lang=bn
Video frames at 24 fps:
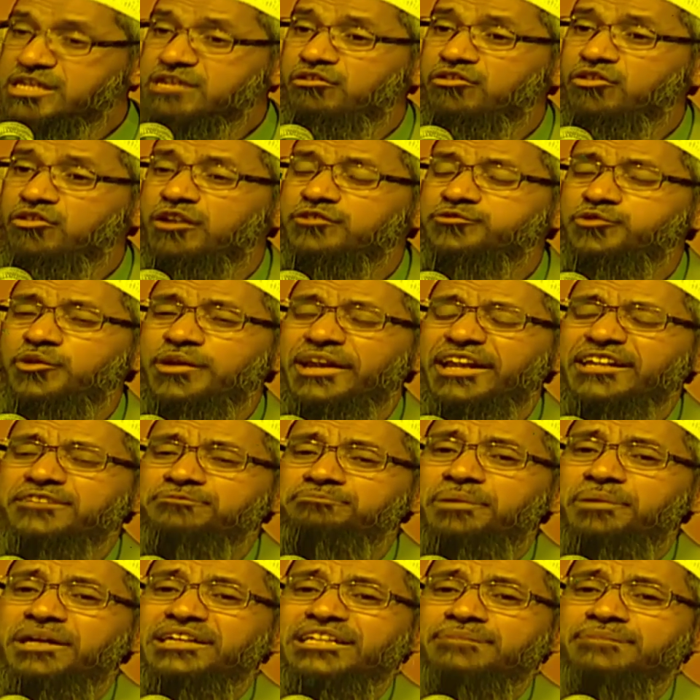তিনি ম্যাথসের
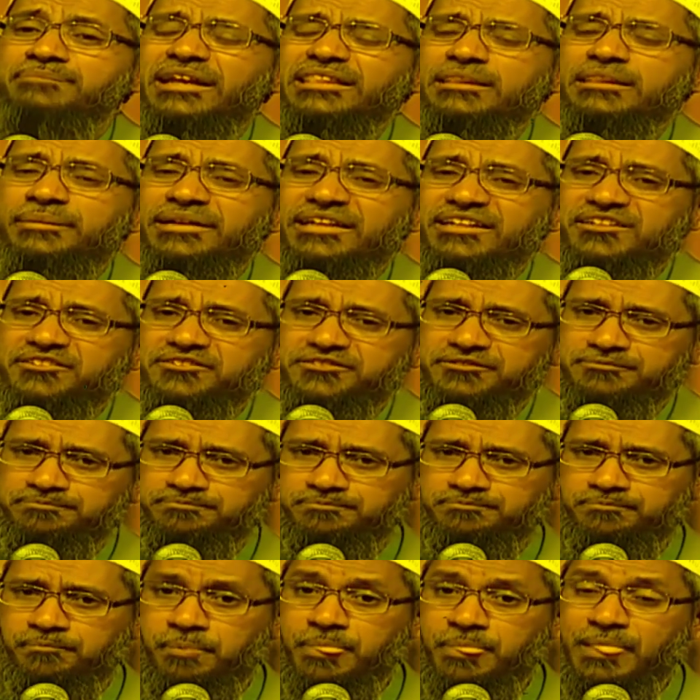উপরও একজন এক্সপার্ট
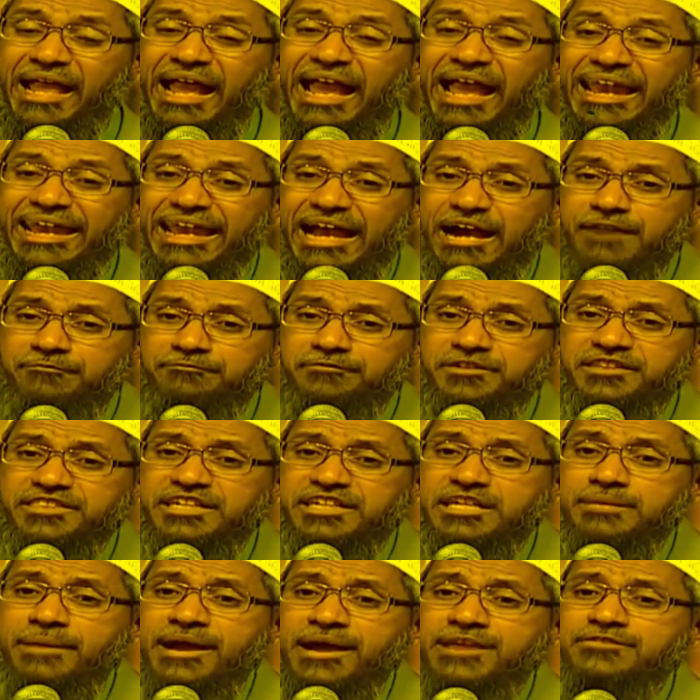ছিলেন আর
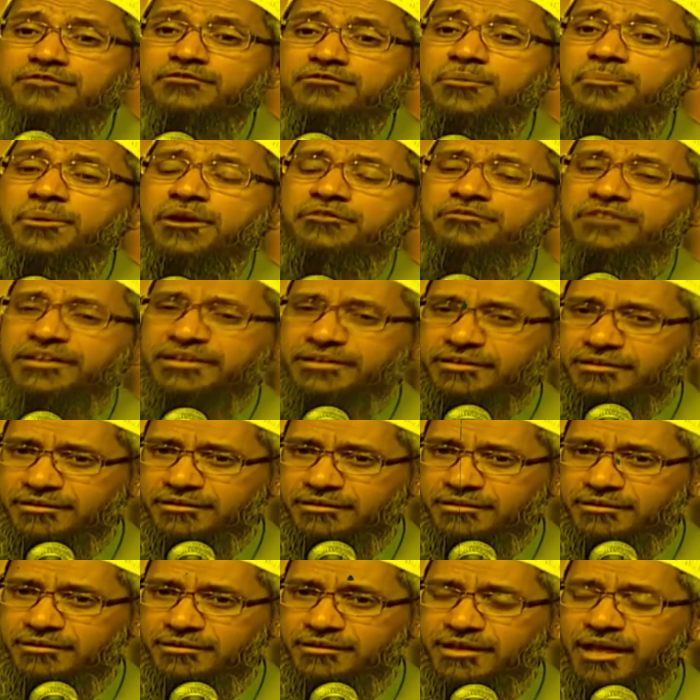নবীজির ইন্তেকালের পর
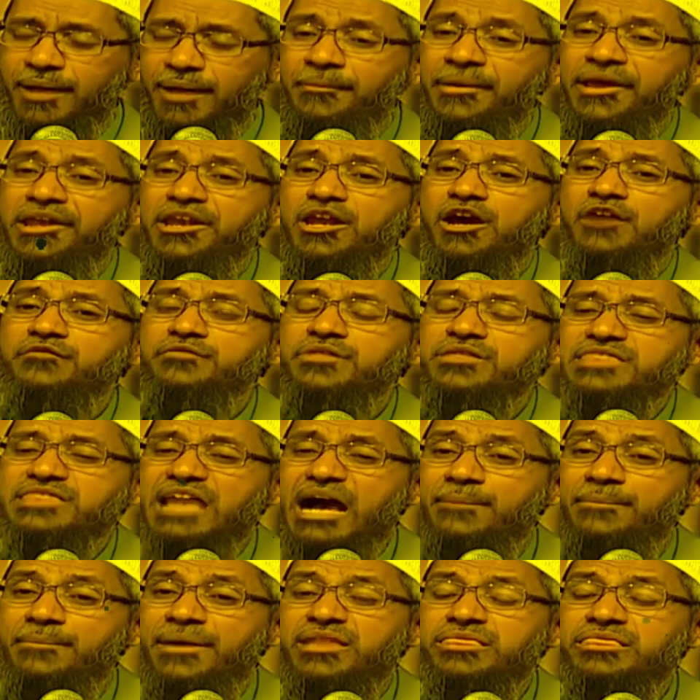অনেক
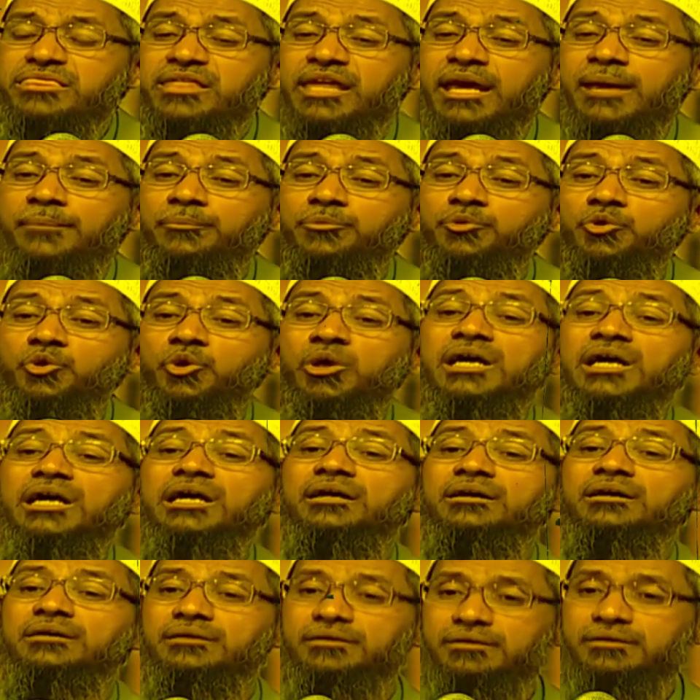সাহাবি তার কাছে
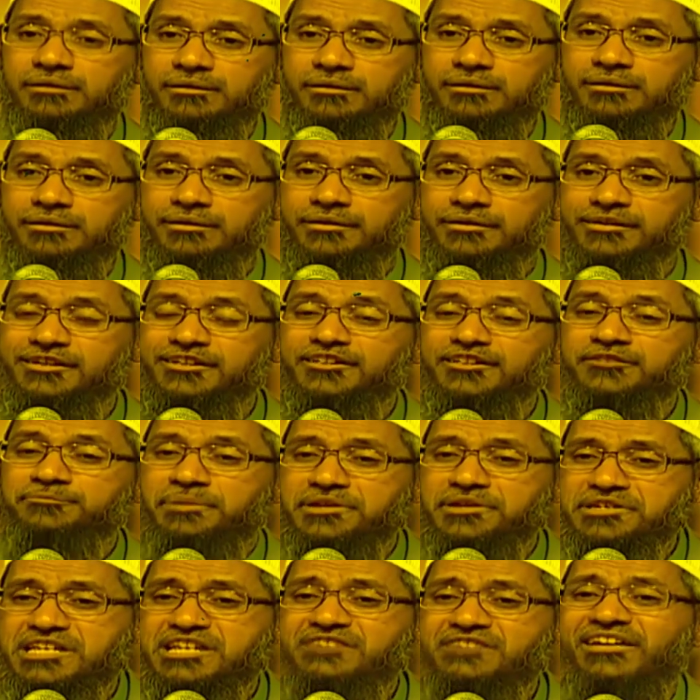আসতেন
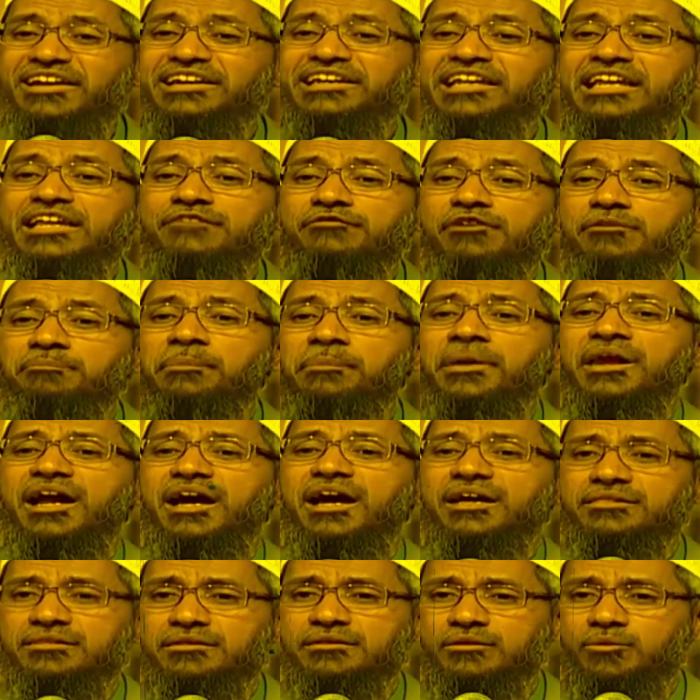বিশেষ করে
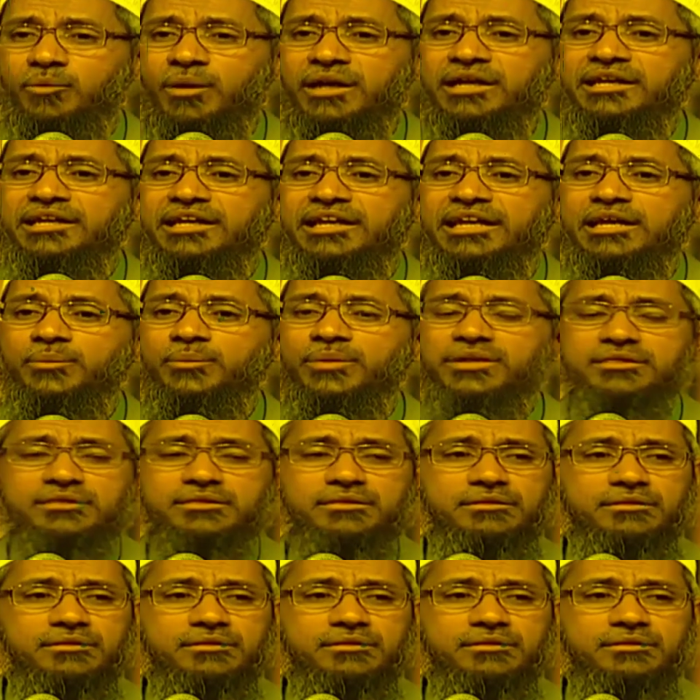উত্তরাধিকারের ব্যাপারে সম্পত্তি